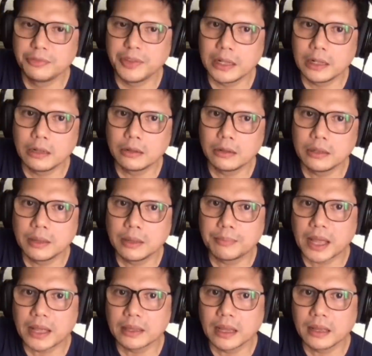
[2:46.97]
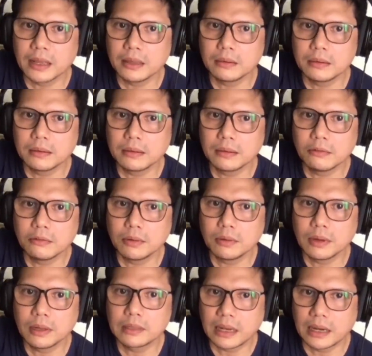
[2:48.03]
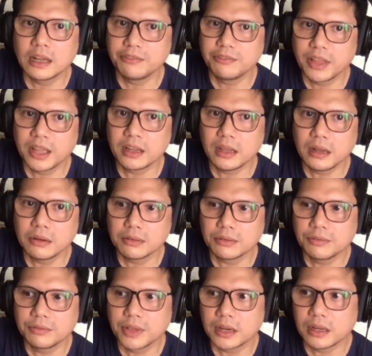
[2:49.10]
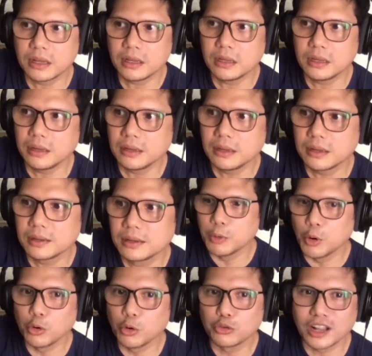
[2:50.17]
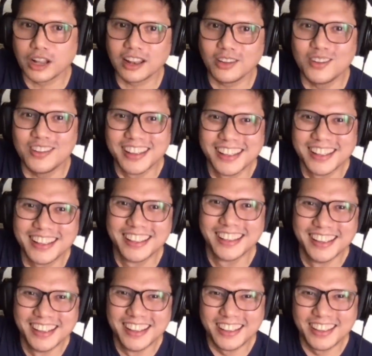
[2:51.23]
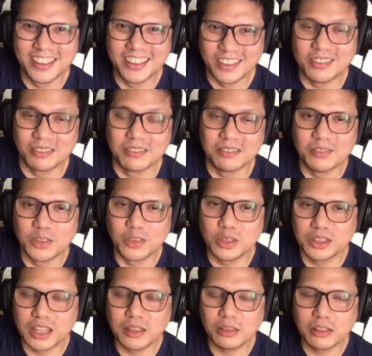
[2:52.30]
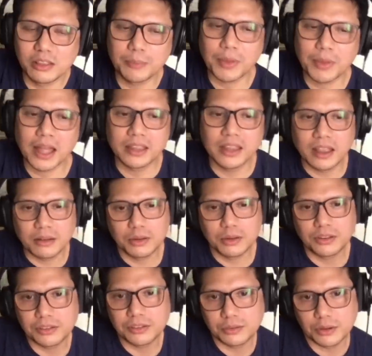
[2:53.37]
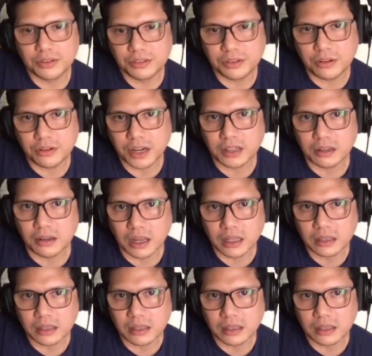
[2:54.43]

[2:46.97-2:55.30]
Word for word: feel ng tipak niya, yung talagang very ano, very emotional yung yung yung, yung tipa niya which is which is great no